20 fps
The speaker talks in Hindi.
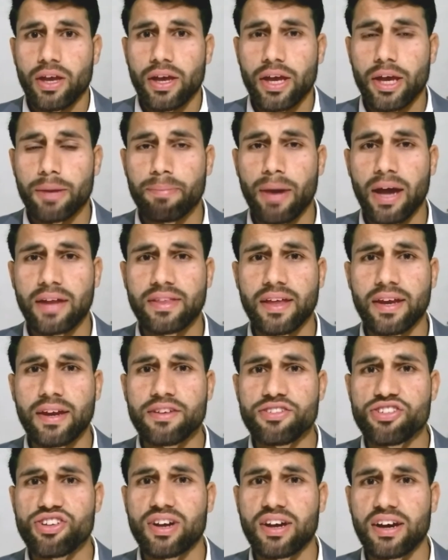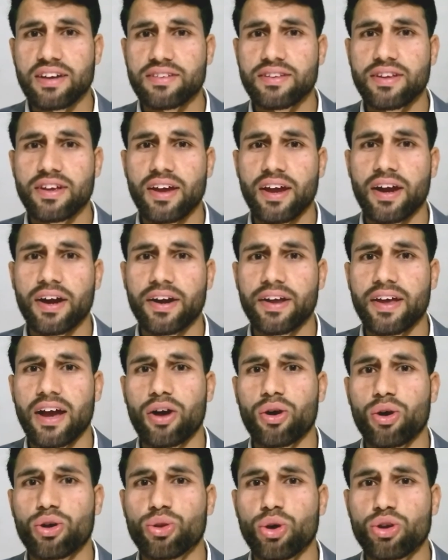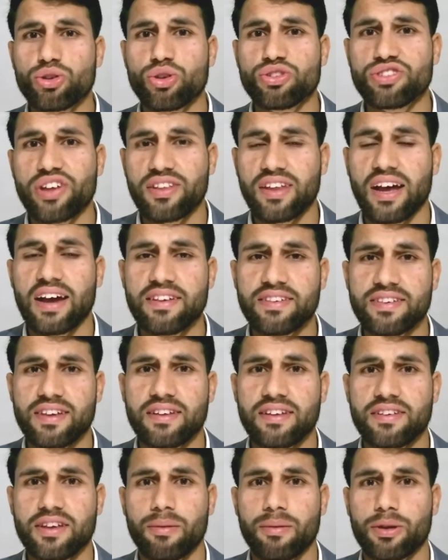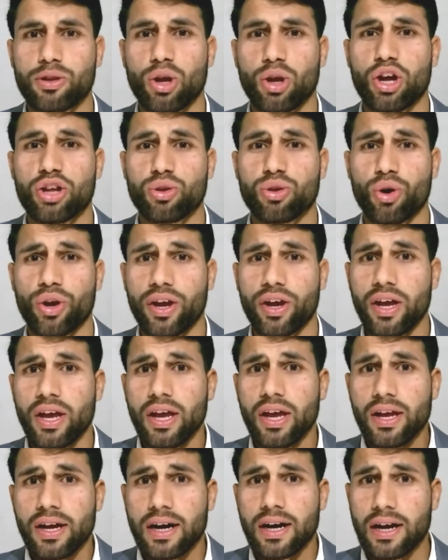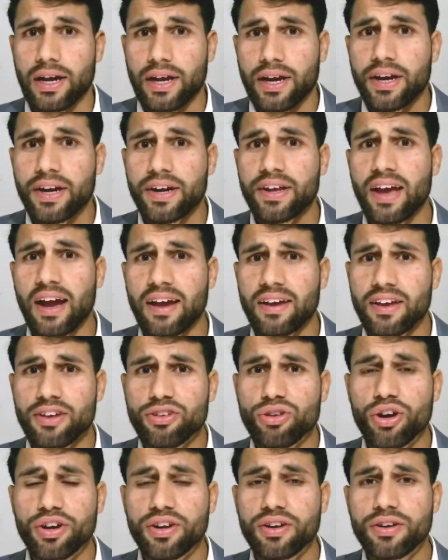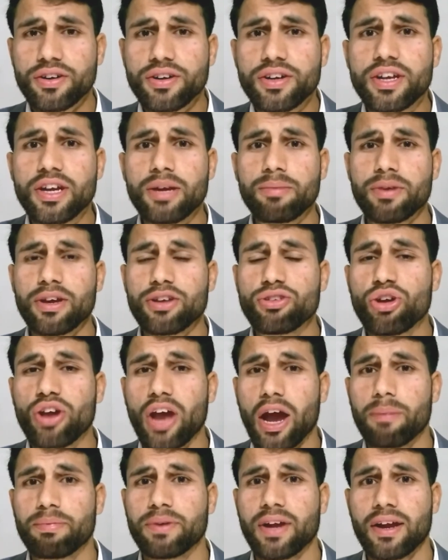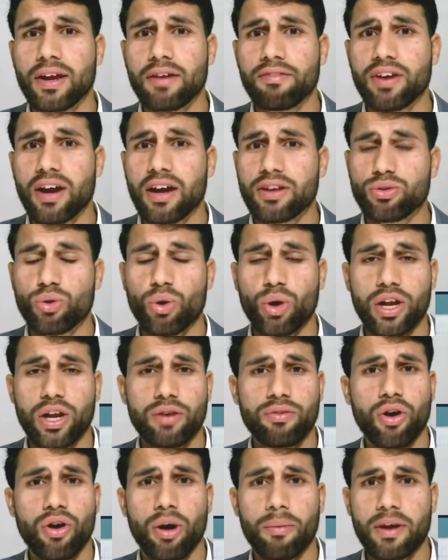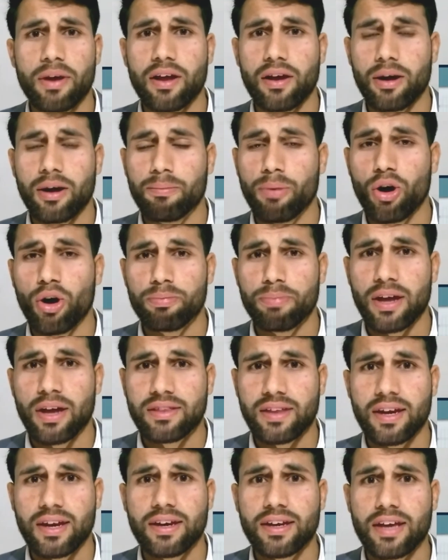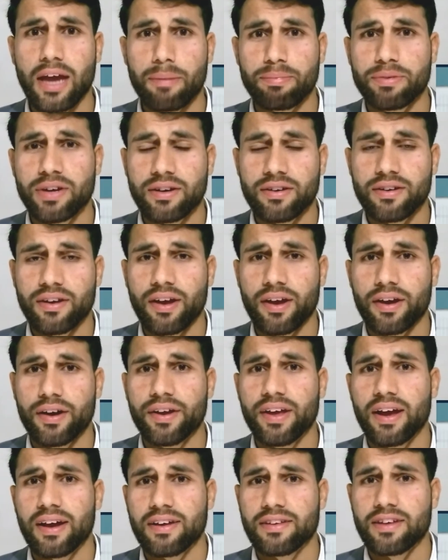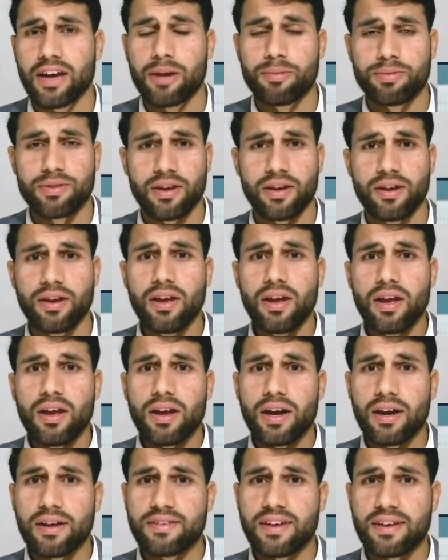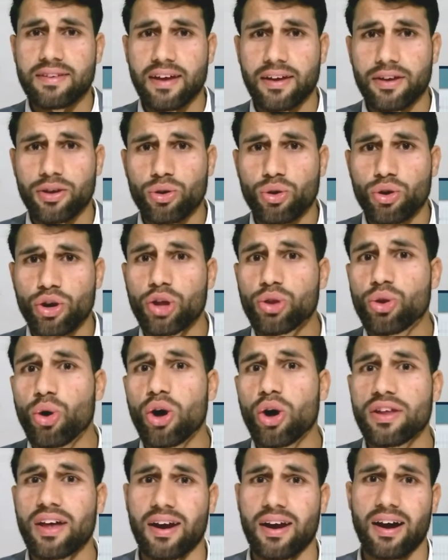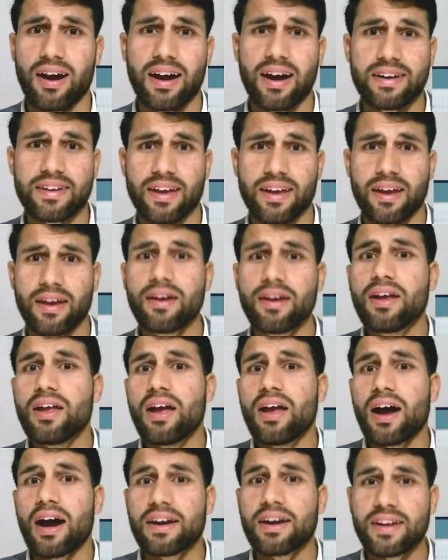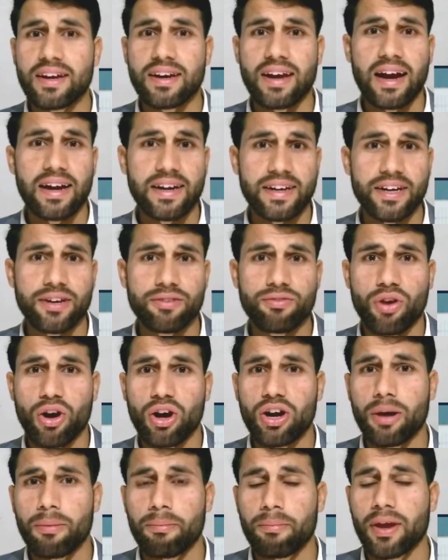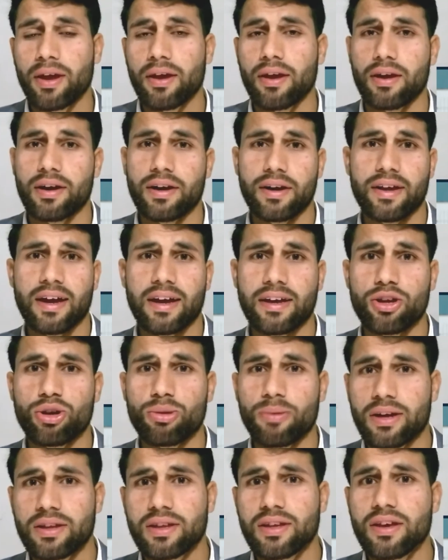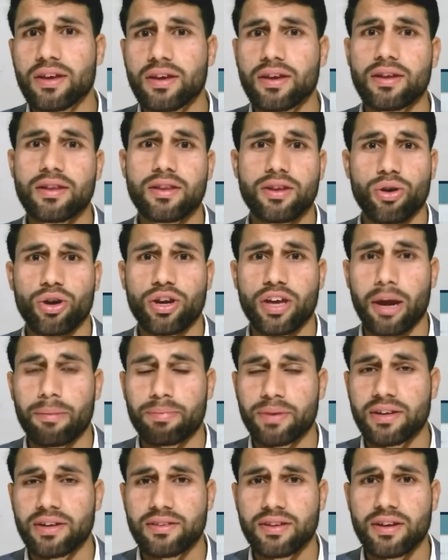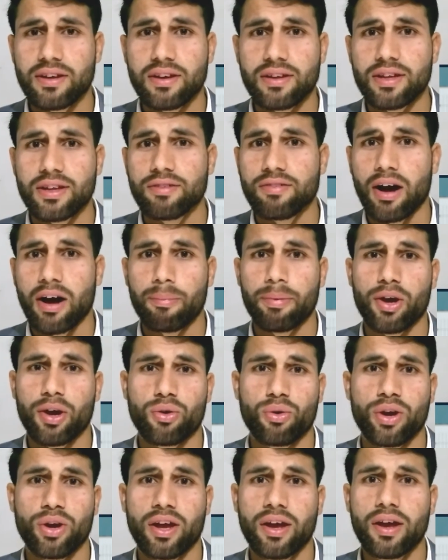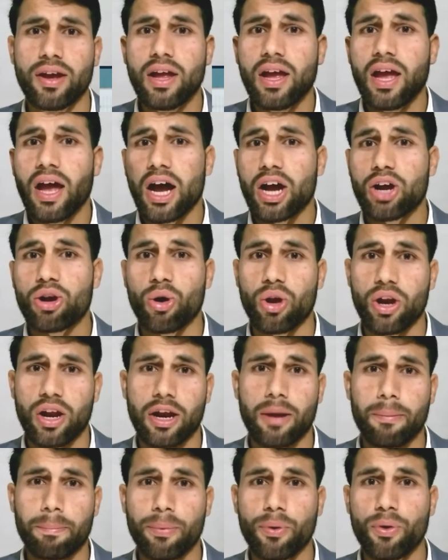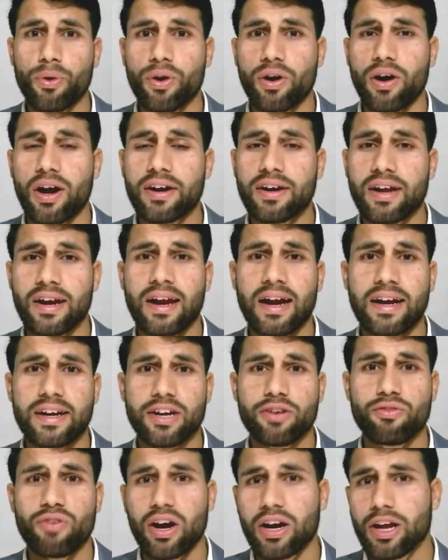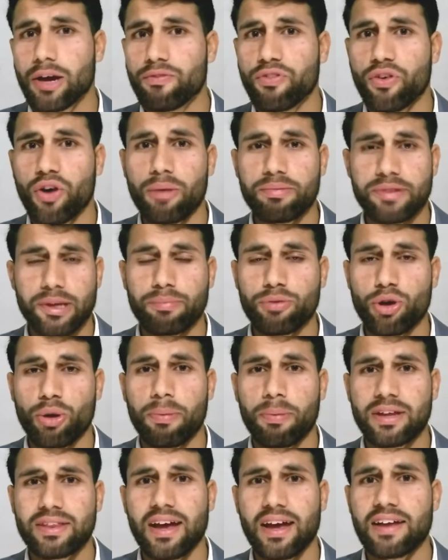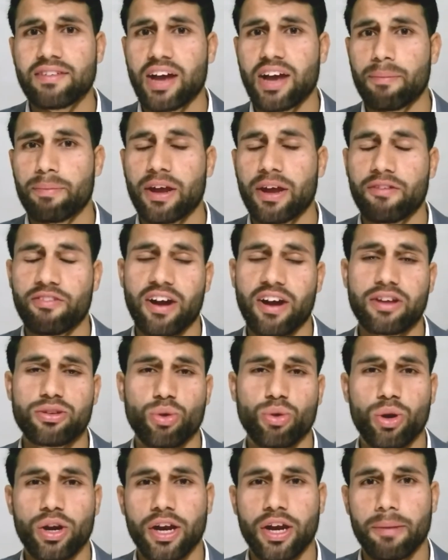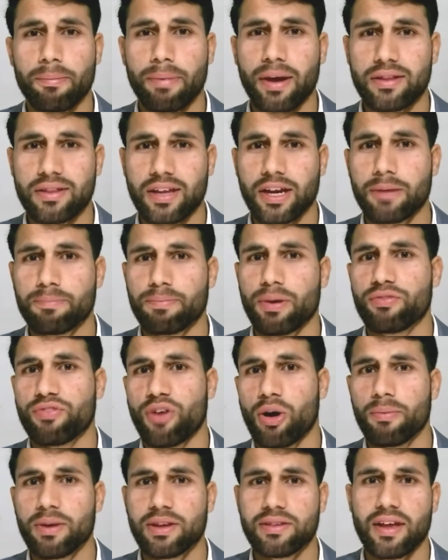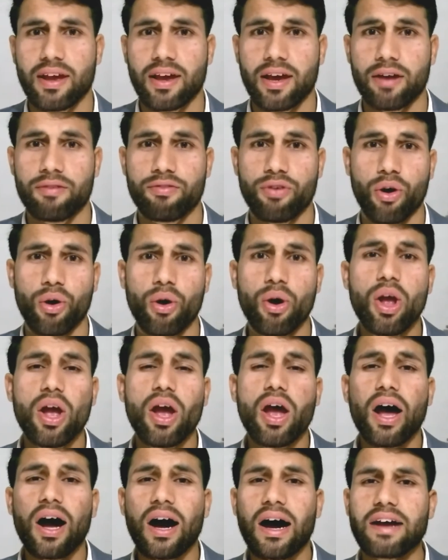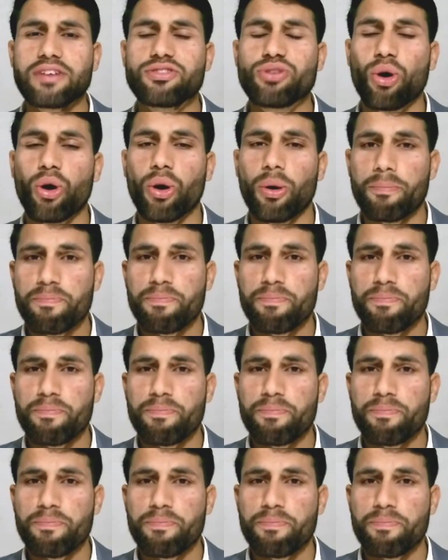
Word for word: एक बेहतरीन शिकस्त दी है इंडिया को दो सौ सत्ताईस रन की बदौलत और इंडिया की जो टीम के जो कैप्टन है विराट कोहली वो हमें बहुत बेहतरीन कैप्टन रहे इंडिया की जानब से जैसा कि उन्होंने 2008 के अंडर 19 वर्ल्ड कप में इंडिया की नुमाइंदगी की थी और कैप्टनसी की थी वहाँ पे उन्होंने कोलमपुर अंडर 19 वर्ल्ड कप वो आप सबको पता है जहाँ पे विराट कोहली ने बेहतरीन परफॉर्मेंस देकर वो जो